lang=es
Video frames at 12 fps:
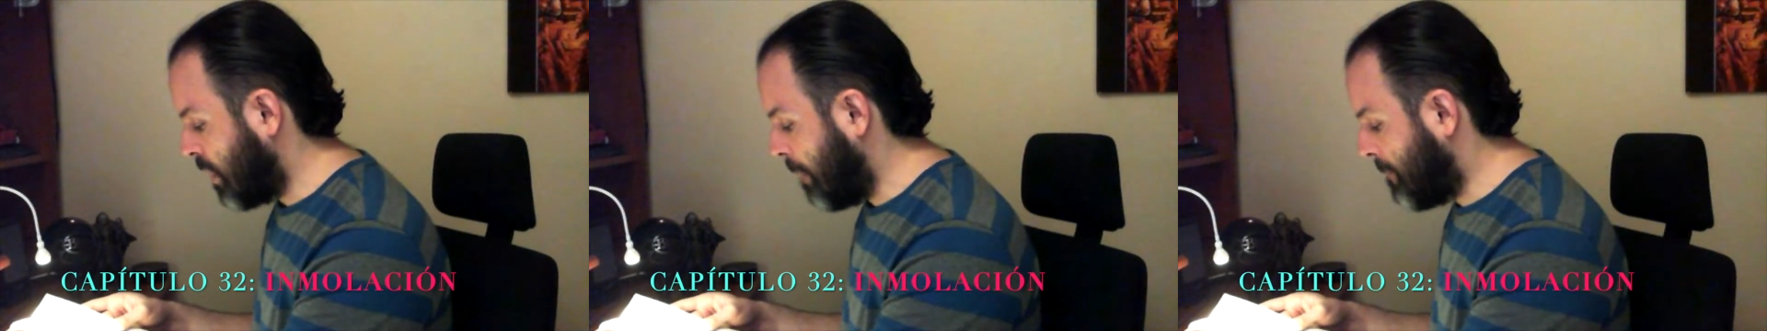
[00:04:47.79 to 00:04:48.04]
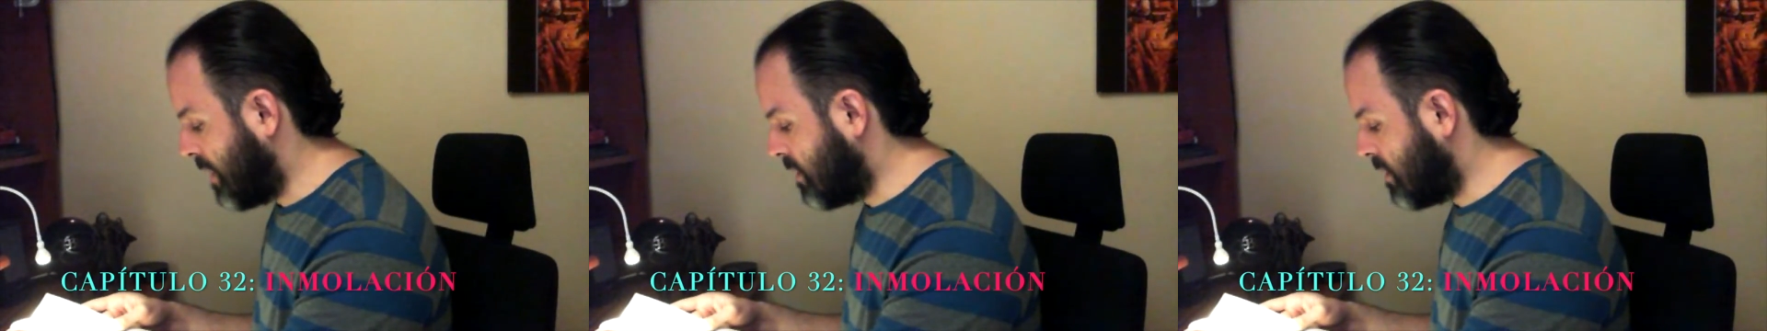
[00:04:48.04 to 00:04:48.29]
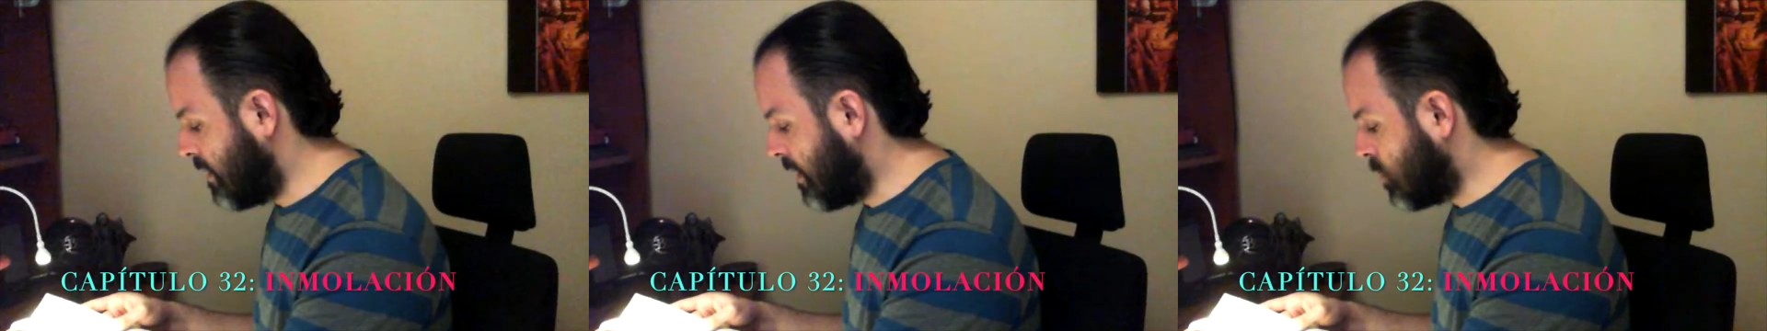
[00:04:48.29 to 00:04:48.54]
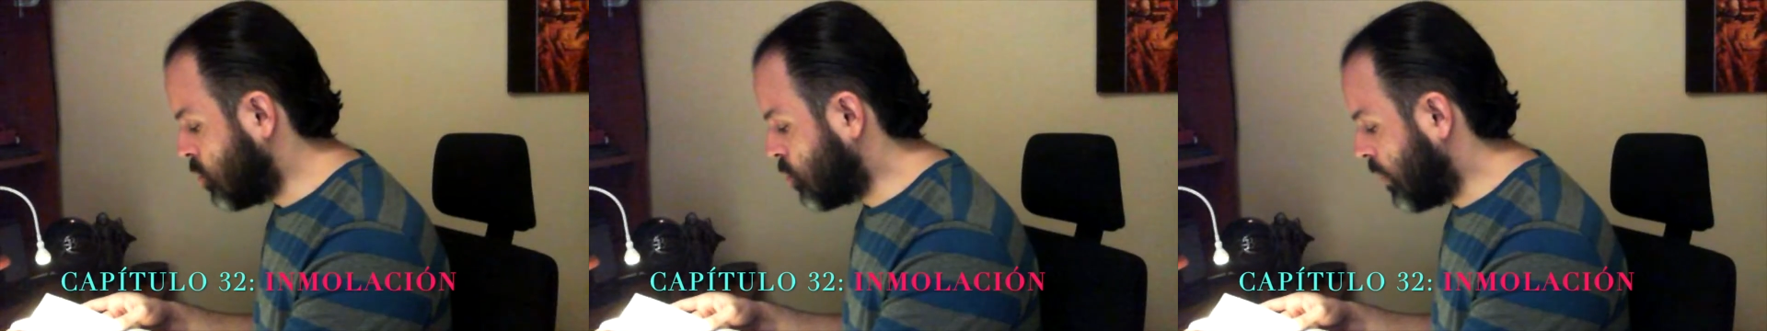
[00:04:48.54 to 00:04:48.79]

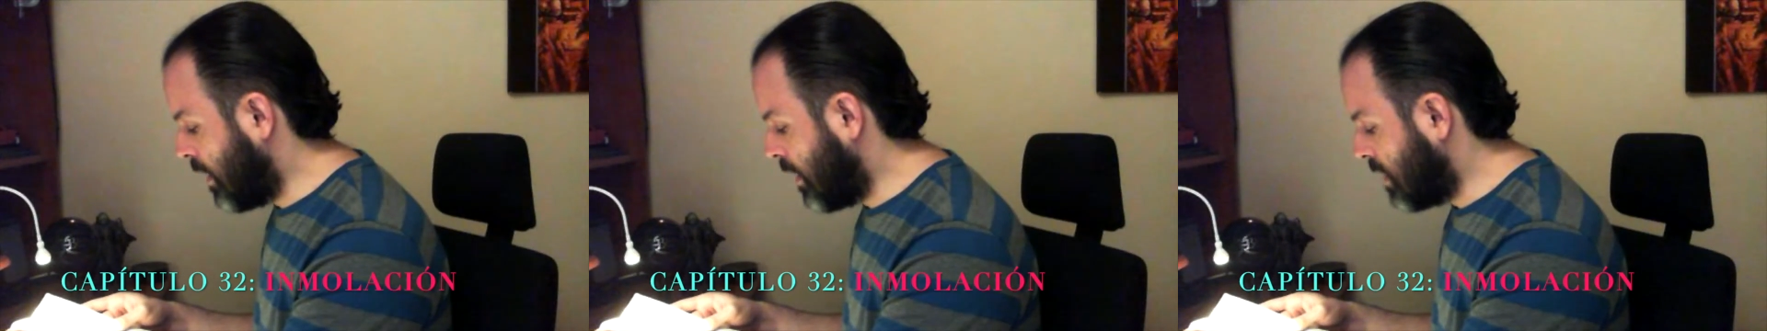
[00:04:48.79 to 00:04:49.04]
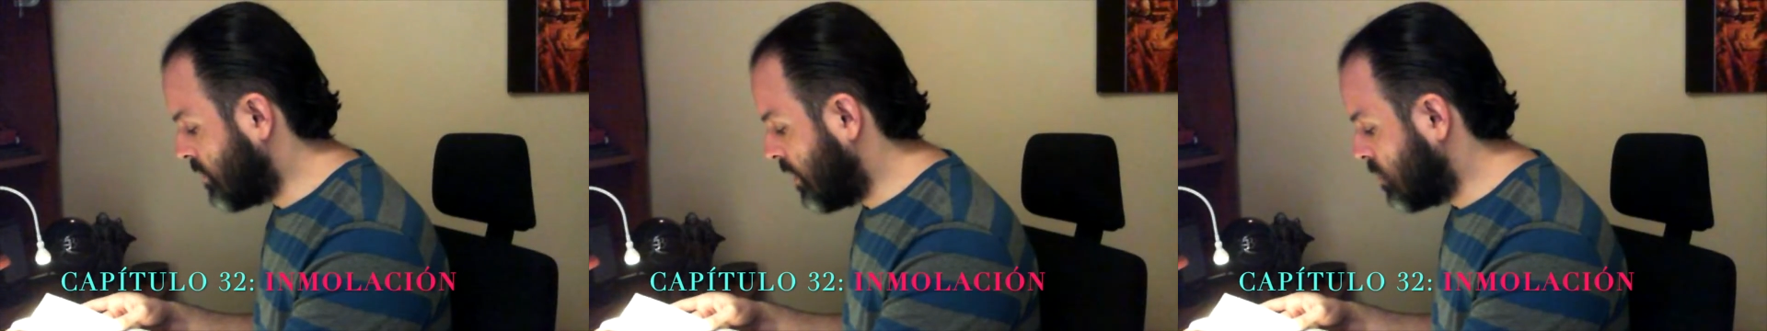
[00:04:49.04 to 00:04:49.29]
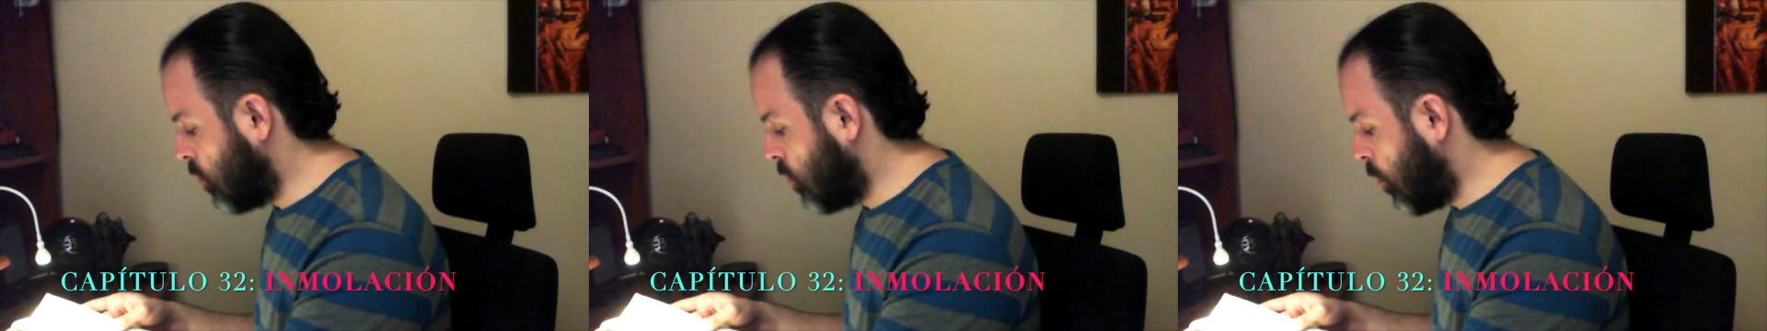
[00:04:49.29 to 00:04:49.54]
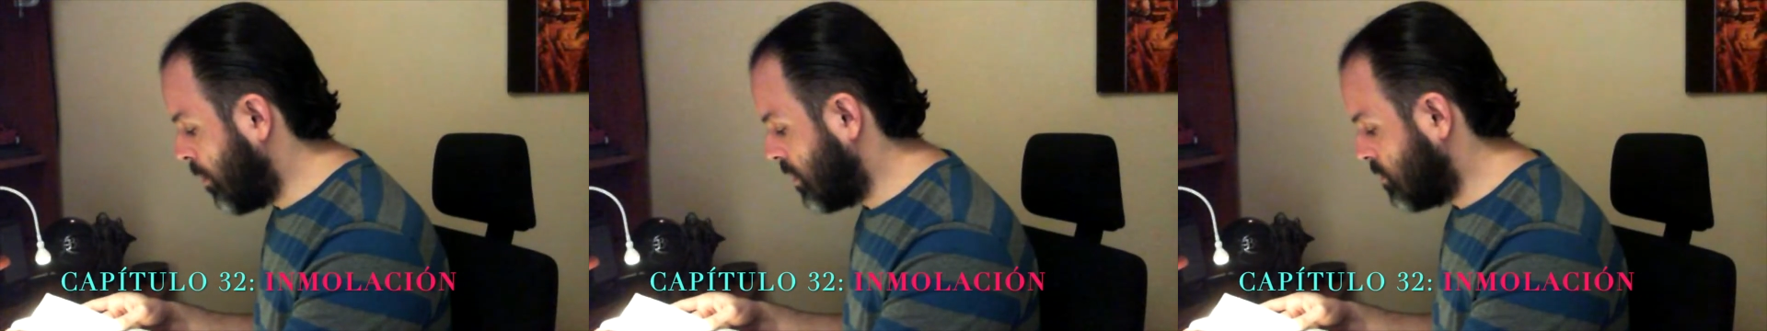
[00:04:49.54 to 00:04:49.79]
patinando sobre el asfalto
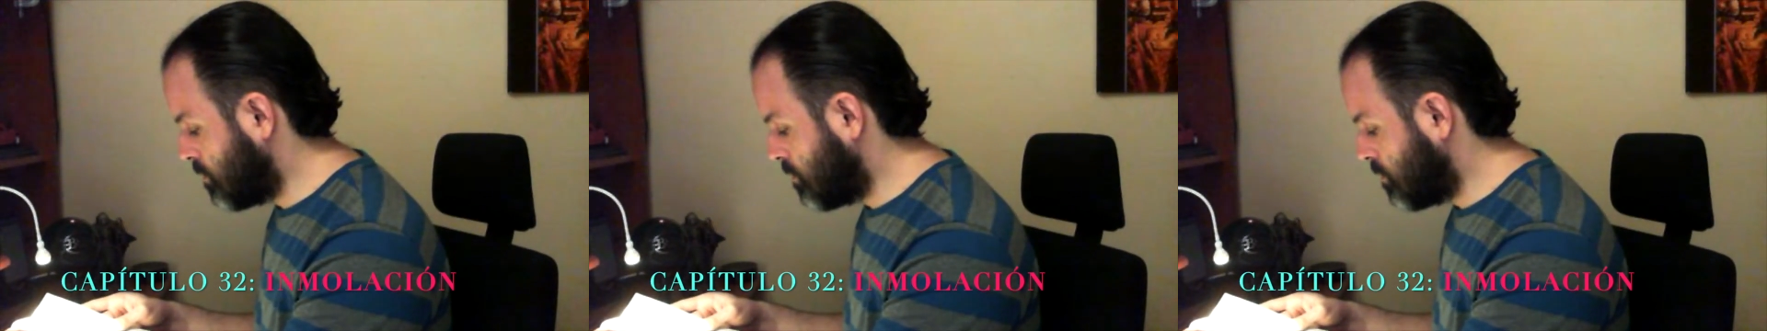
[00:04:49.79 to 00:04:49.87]
húmedo.